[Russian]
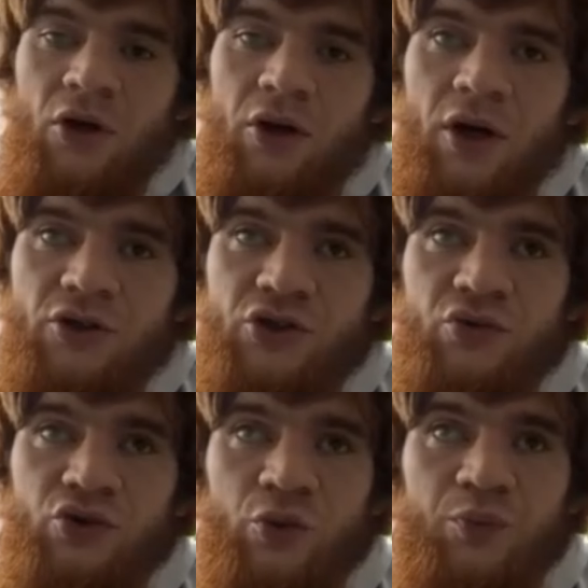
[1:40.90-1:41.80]
я решил
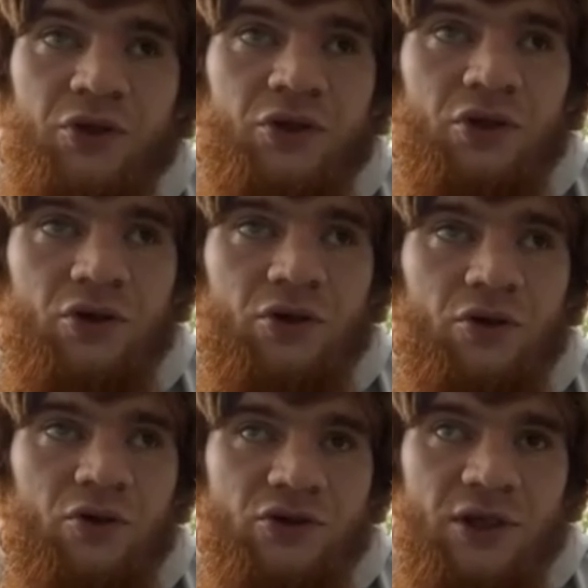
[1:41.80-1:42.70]
выступить
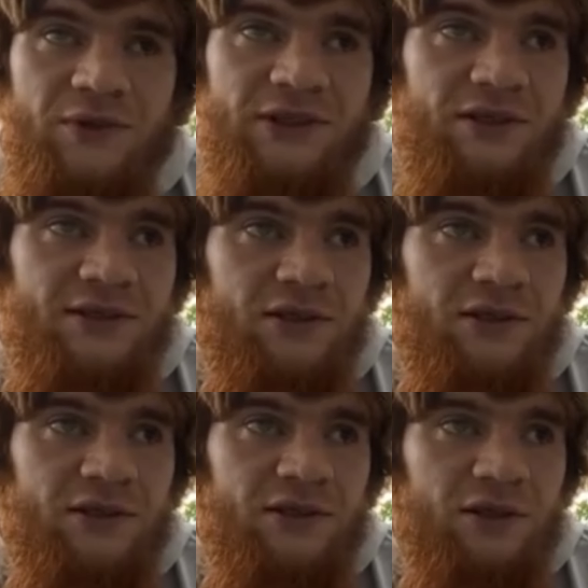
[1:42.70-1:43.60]
и записался
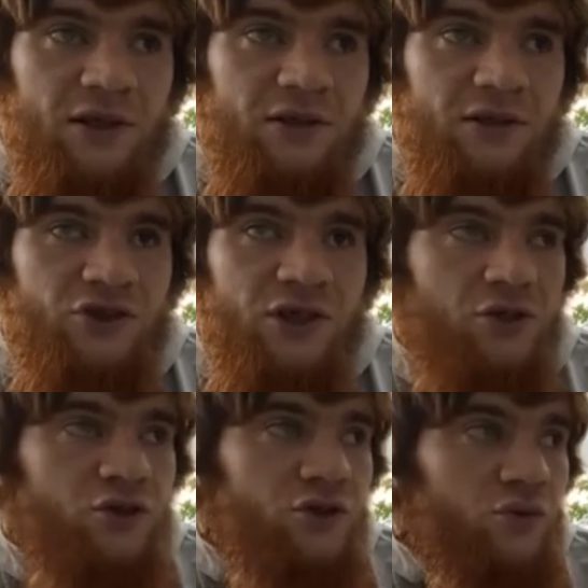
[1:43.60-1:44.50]
на
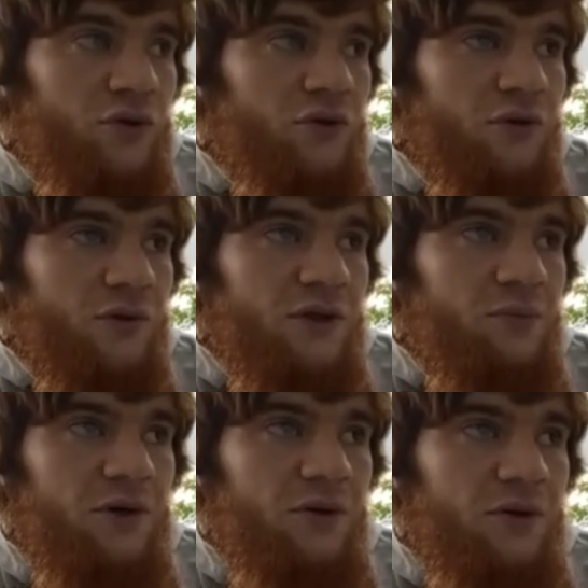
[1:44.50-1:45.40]
начинающий уровень. Это
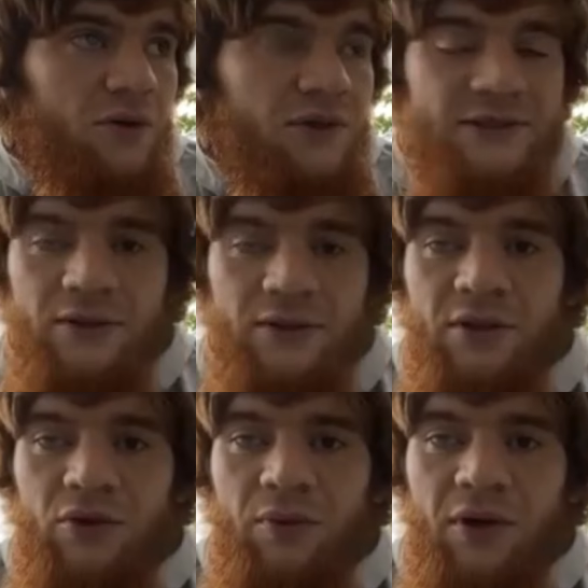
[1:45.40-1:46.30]
первые мои соревнования
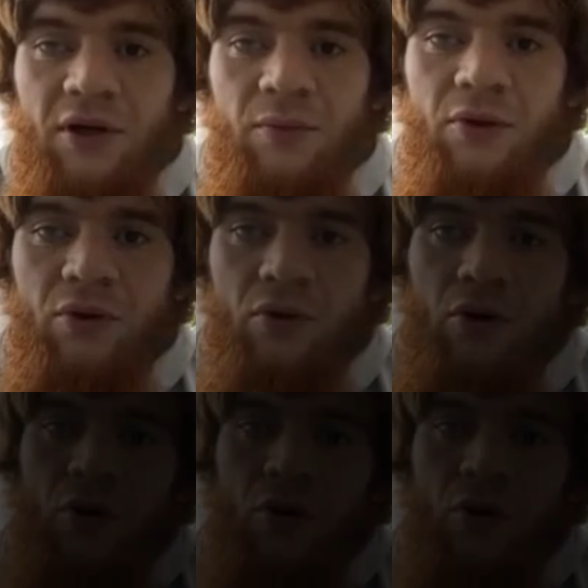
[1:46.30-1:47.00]
были по греппингу.